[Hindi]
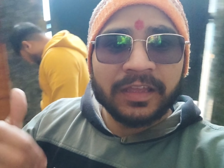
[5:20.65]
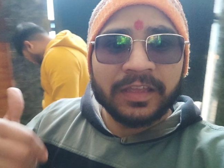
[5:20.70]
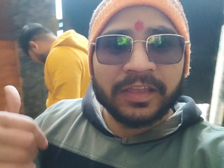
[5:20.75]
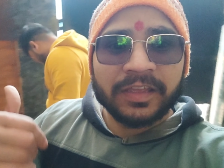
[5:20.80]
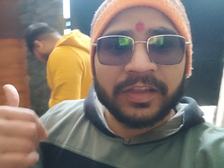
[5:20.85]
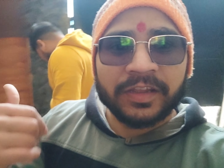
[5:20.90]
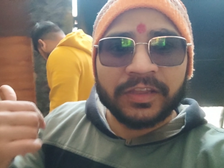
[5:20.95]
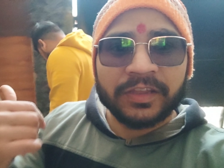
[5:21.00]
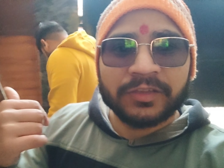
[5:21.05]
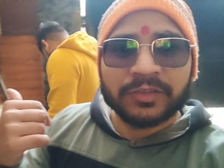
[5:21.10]

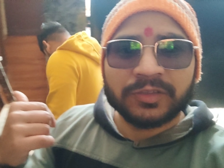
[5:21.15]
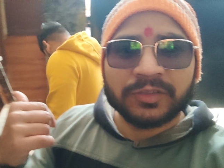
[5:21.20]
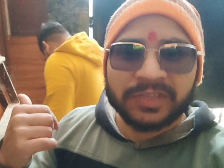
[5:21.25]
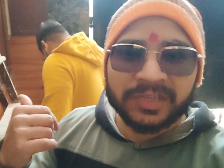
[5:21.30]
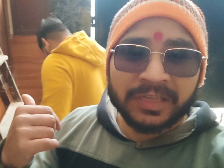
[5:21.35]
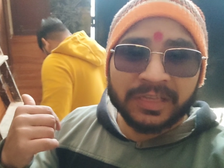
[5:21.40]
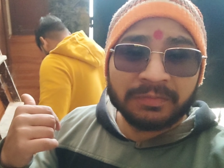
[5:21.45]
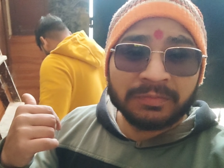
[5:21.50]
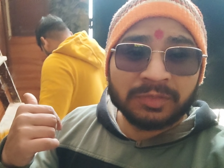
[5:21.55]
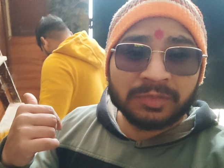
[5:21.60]
ये रही जो
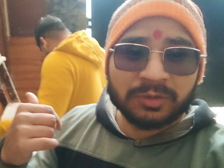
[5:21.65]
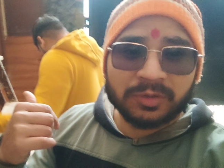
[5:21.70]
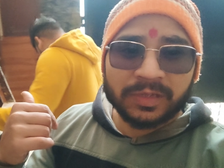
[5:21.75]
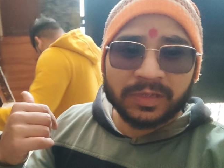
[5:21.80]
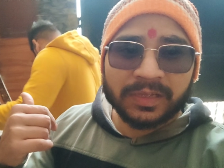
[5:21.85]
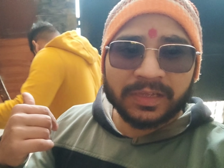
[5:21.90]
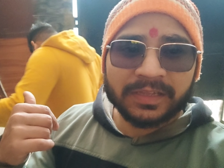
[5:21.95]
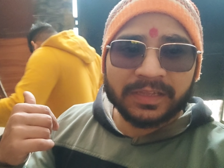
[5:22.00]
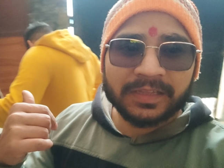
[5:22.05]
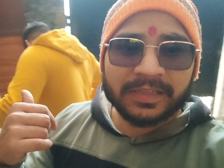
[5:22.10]
सीढ़ियाँ हम छोड़
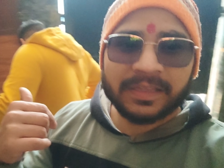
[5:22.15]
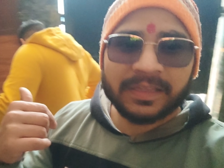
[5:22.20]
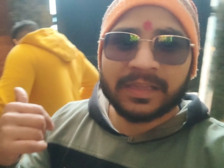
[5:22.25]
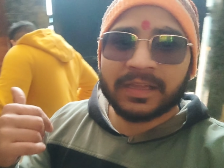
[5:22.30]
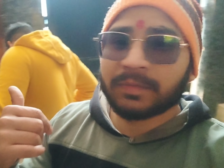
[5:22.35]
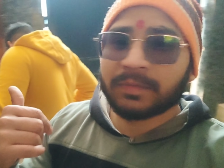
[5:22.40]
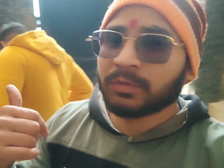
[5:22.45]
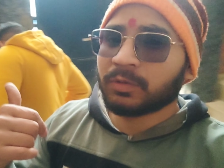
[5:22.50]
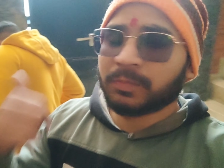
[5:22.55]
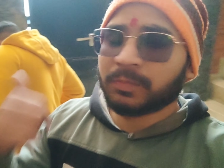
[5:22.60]
के गए थे
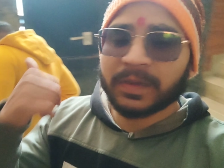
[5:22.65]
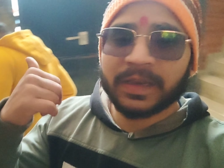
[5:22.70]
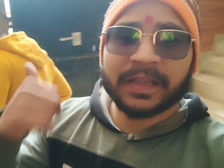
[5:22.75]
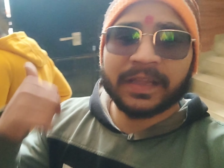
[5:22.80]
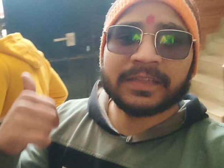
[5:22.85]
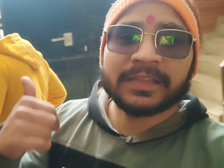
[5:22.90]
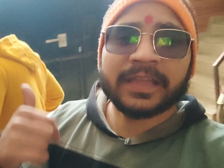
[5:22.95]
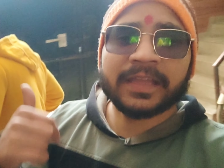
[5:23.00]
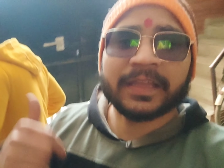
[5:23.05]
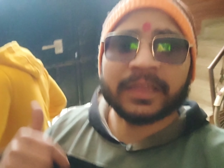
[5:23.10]
अभी ऊपर
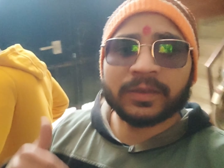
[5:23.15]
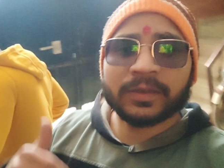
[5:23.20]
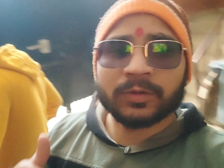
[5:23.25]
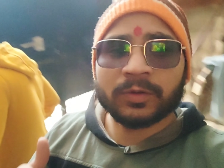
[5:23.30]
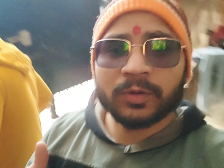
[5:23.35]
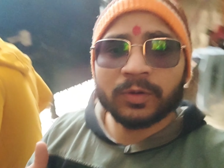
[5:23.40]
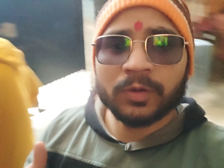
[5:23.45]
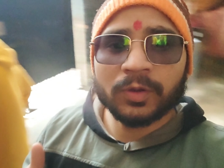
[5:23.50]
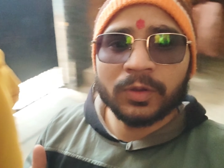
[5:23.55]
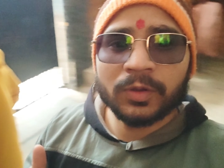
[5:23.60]
लेके जाएंगे
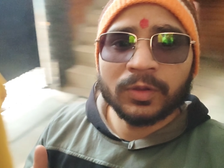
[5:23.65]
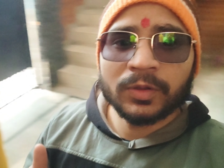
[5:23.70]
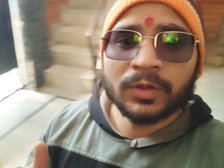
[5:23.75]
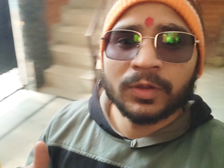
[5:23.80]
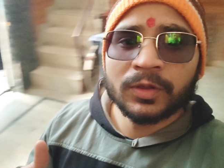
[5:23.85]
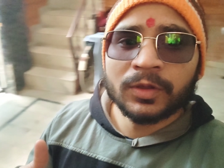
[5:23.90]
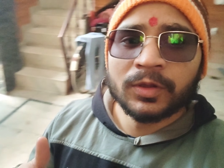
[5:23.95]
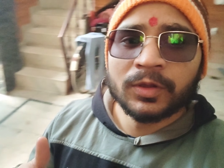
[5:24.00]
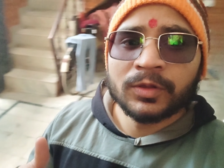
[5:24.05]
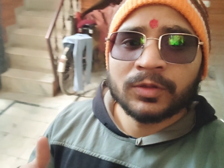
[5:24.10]
इनको
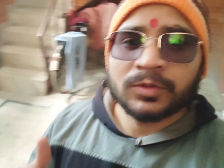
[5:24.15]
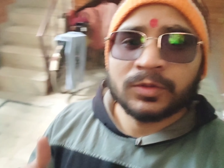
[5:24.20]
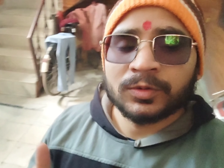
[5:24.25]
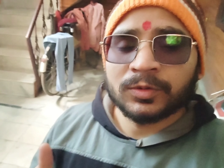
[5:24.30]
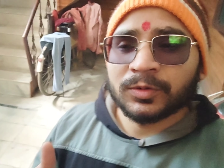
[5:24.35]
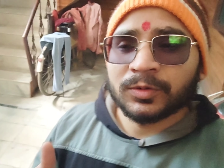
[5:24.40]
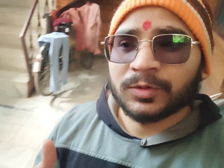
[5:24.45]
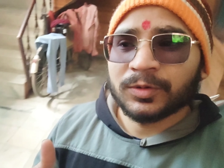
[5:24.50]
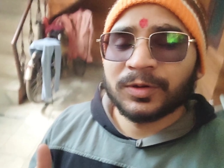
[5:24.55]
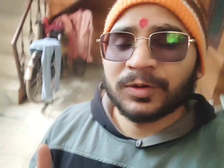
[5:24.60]
तो
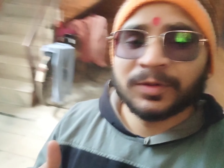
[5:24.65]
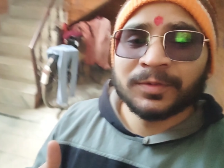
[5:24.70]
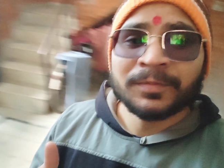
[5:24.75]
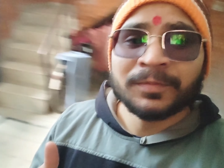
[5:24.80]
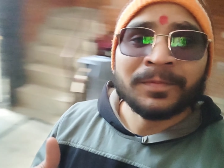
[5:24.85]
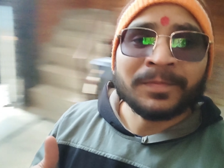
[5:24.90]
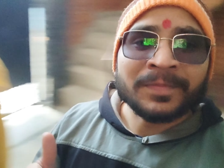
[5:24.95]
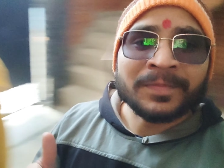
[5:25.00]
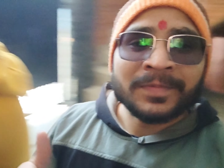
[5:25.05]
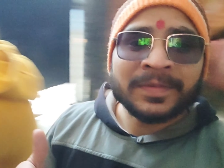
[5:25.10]

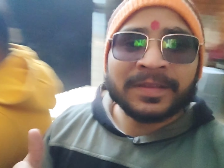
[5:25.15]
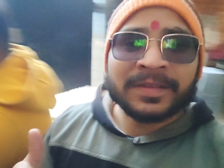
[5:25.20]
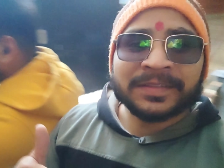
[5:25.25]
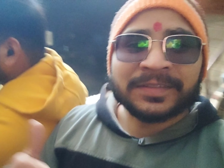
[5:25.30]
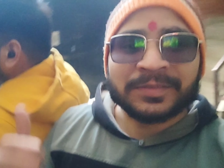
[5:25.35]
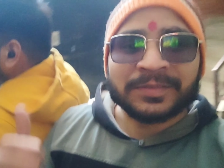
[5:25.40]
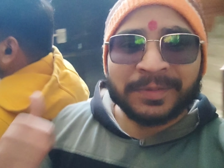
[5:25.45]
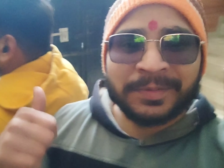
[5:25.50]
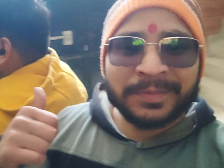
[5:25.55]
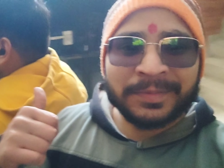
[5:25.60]

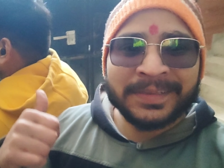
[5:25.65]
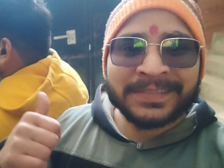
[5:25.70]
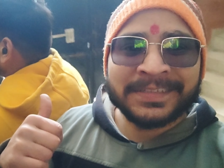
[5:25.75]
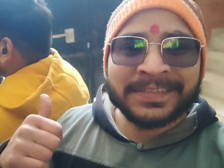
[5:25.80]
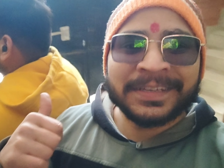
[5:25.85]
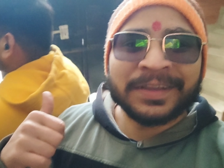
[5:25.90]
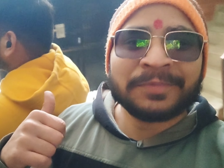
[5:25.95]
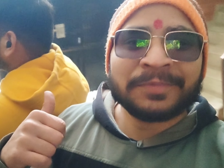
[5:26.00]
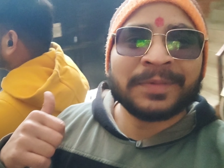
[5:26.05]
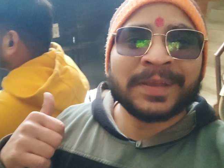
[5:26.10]
समन भाई
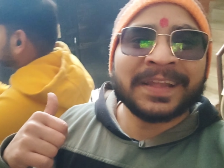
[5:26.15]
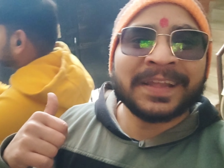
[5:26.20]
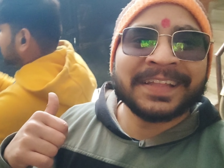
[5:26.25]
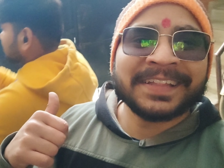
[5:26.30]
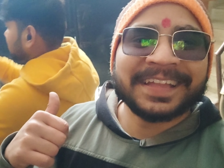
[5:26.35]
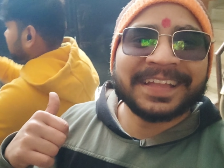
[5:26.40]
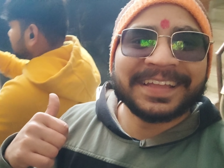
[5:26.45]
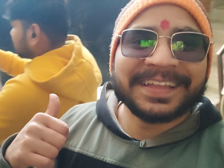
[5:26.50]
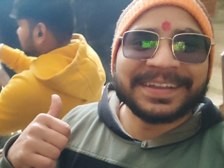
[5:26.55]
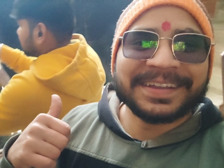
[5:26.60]
सीढ़ियाँ ऊपर
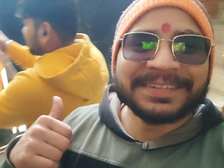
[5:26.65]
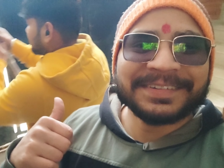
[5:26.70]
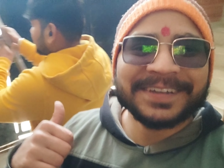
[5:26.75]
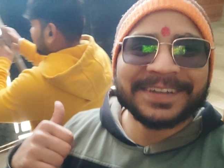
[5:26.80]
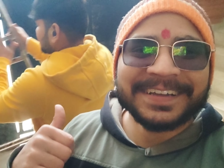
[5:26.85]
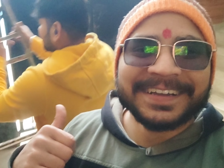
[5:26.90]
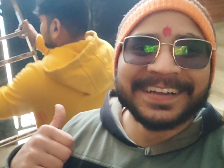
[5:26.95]
लेके जाएंगे अब